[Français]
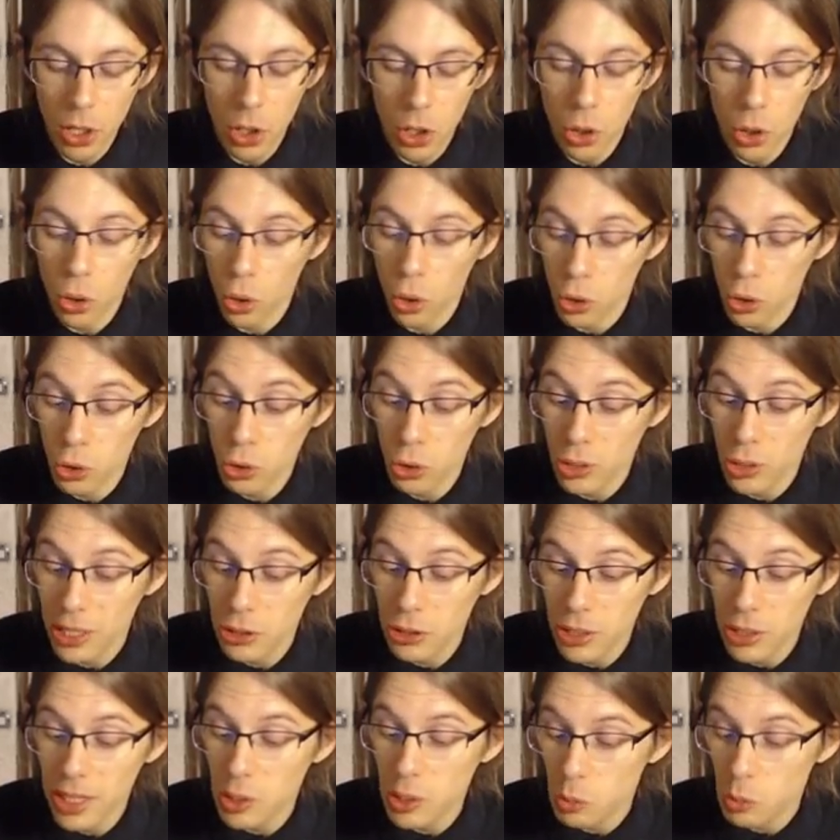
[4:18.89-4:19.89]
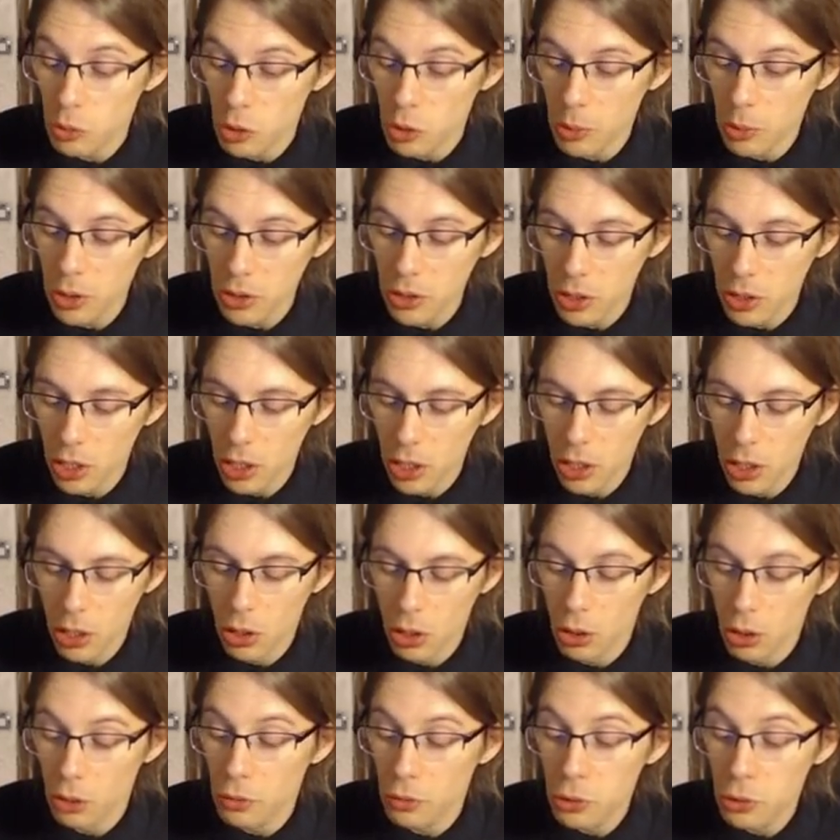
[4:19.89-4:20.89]
Au retour de l'atelier, tu me demandes
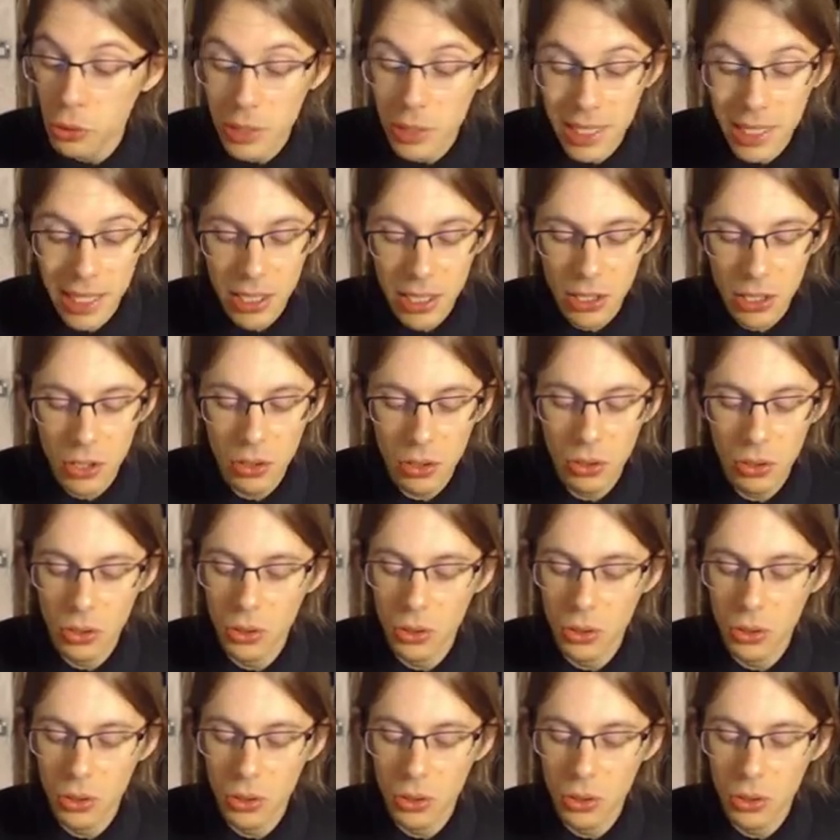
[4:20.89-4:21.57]
le veux-tu saignant,